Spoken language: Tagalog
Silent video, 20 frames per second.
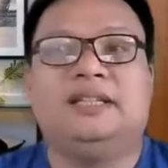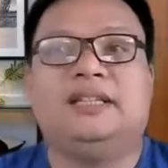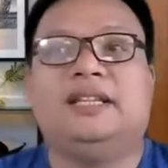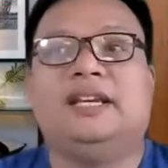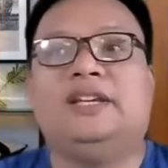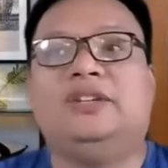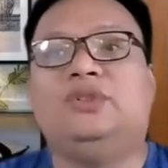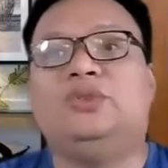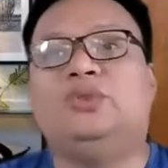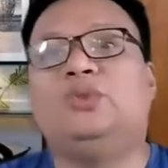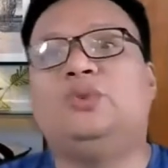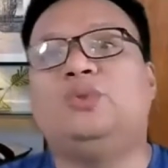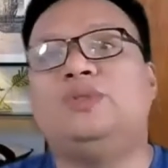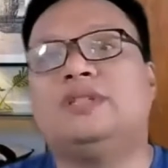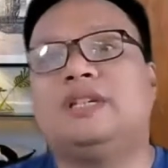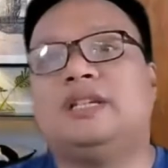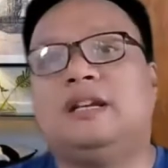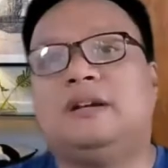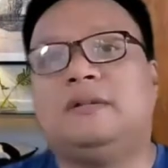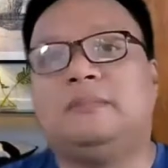na
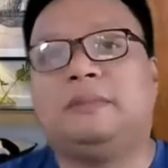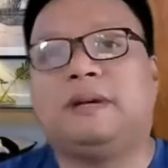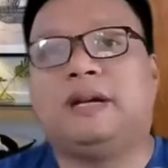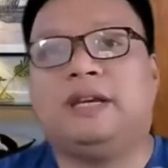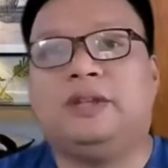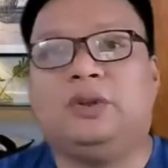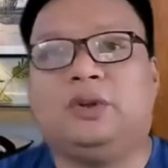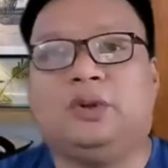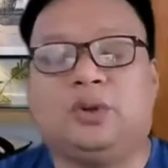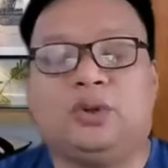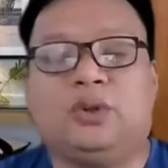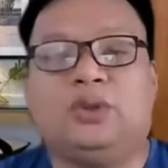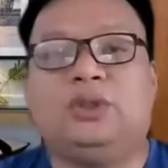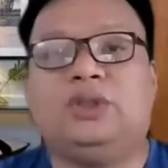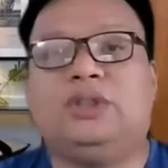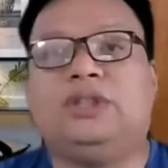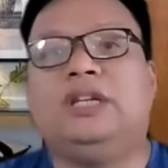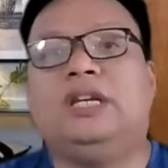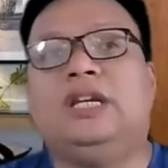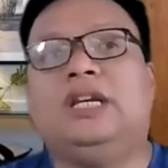inutusan ng
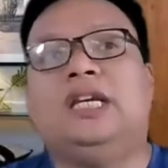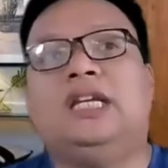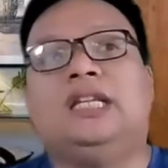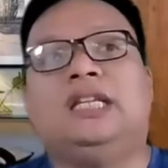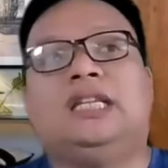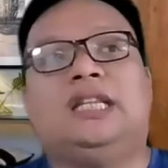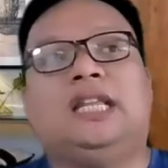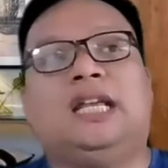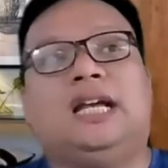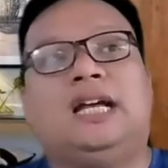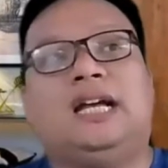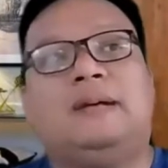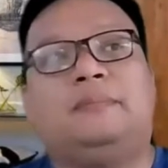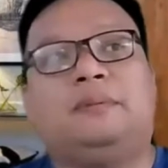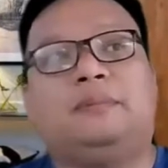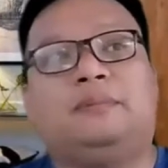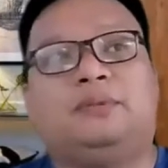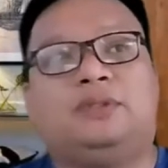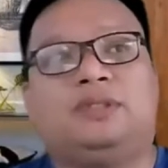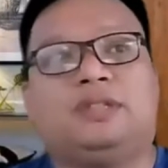Panginoon na
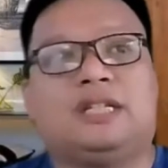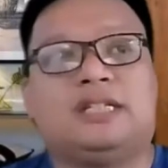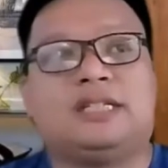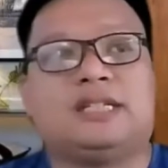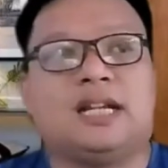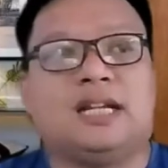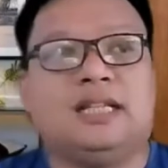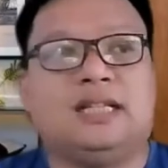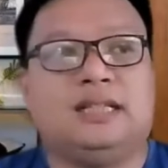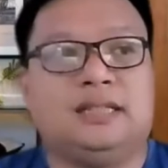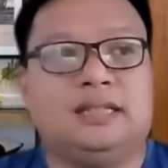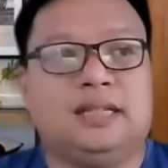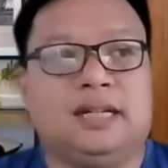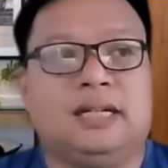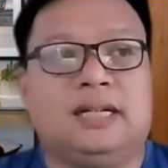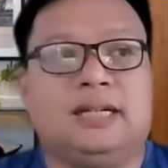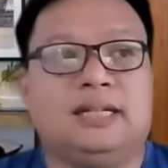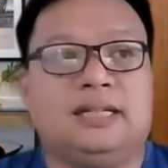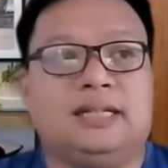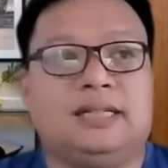pumunta sa
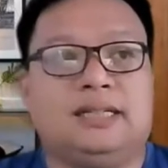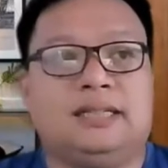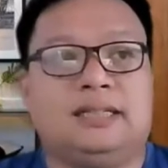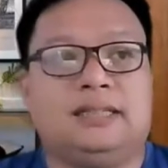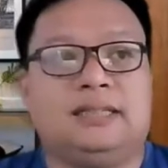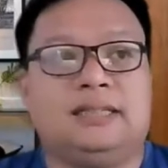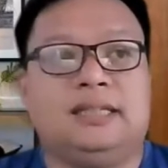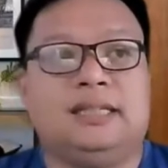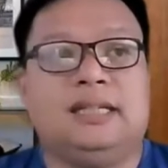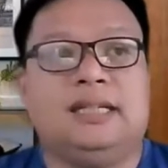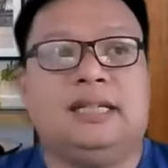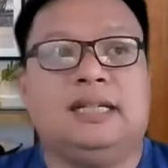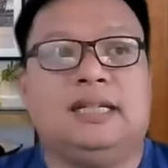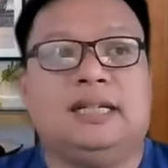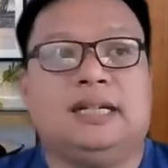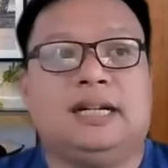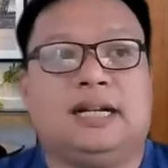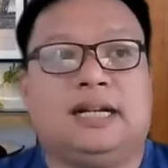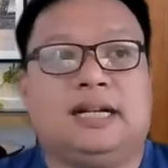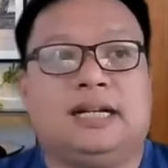uh,
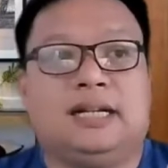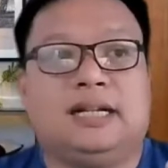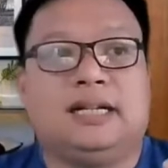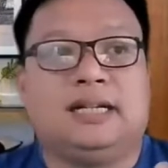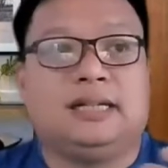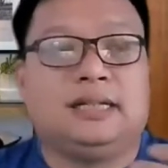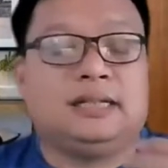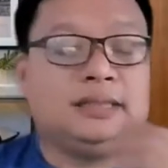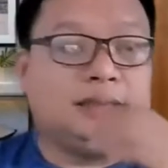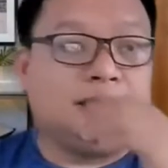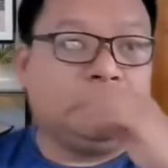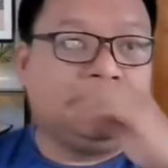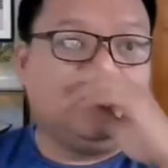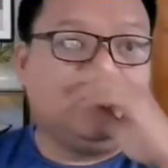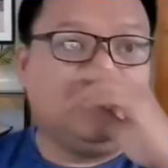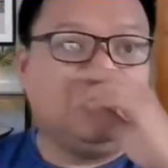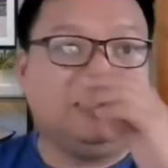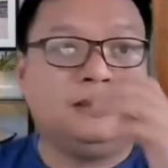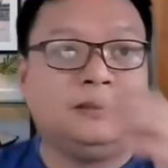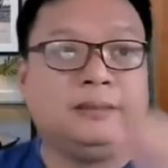uh,
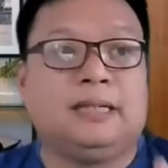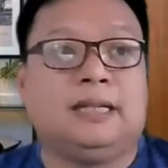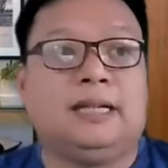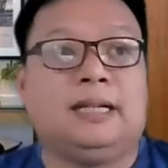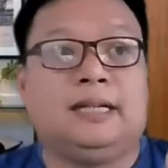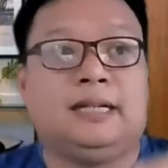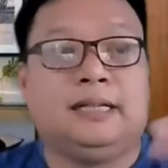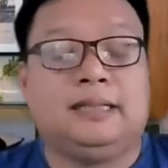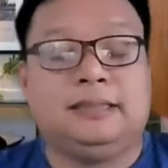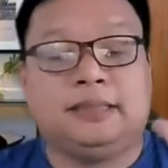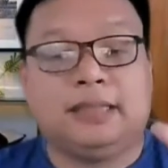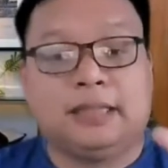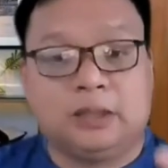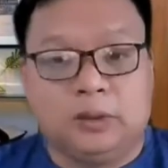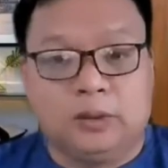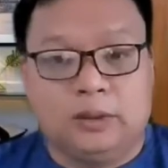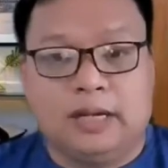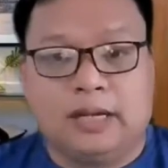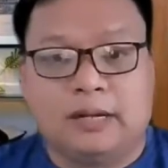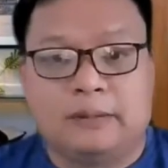sa isang
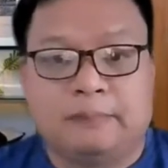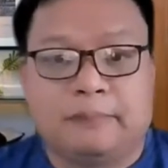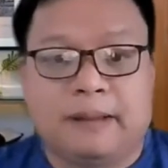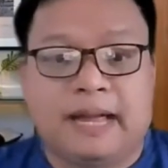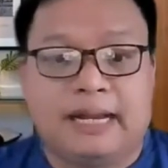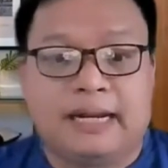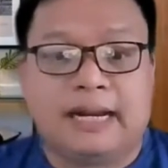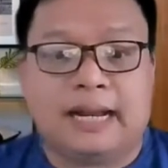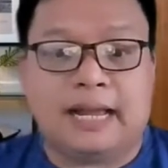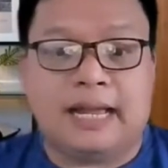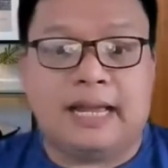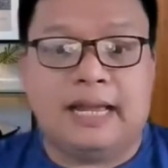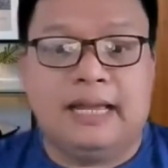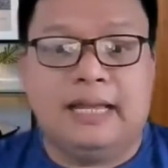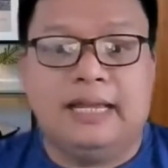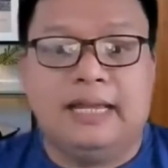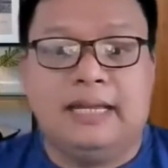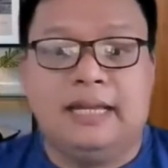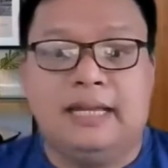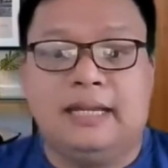lugar para
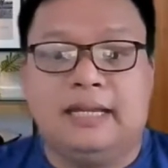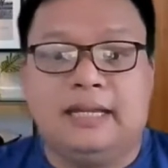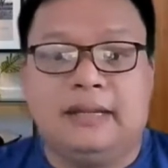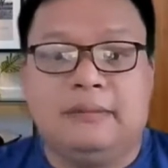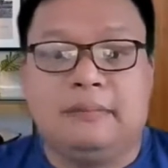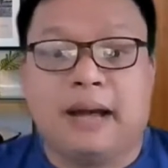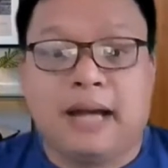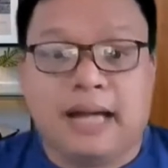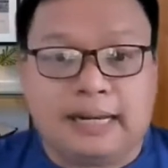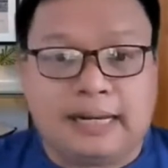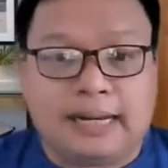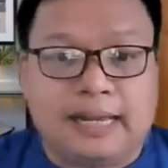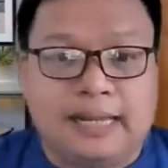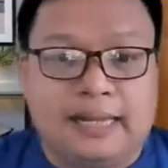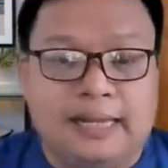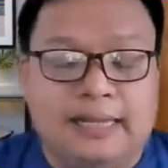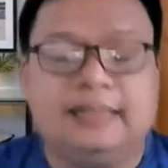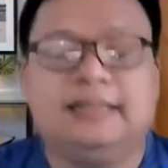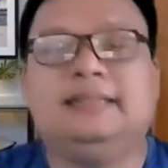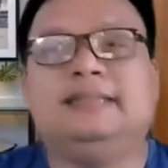
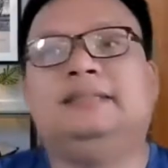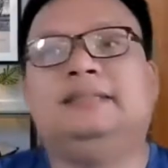mangaral